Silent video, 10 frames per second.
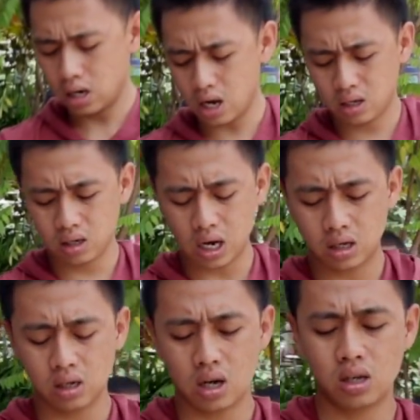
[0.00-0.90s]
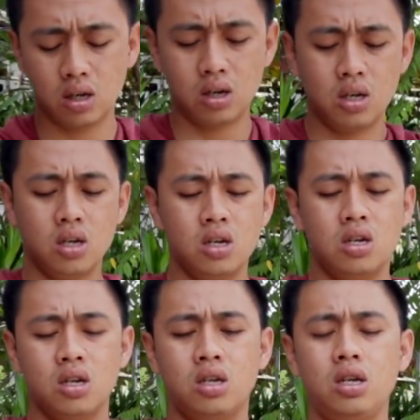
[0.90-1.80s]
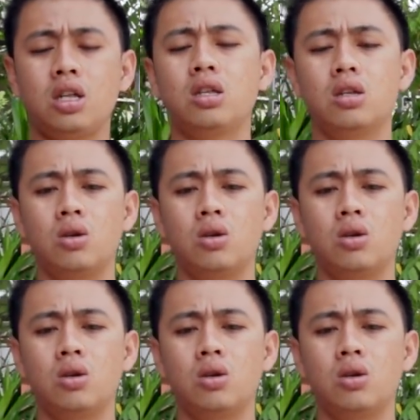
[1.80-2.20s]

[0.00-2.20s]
nice, nice, nice. Set.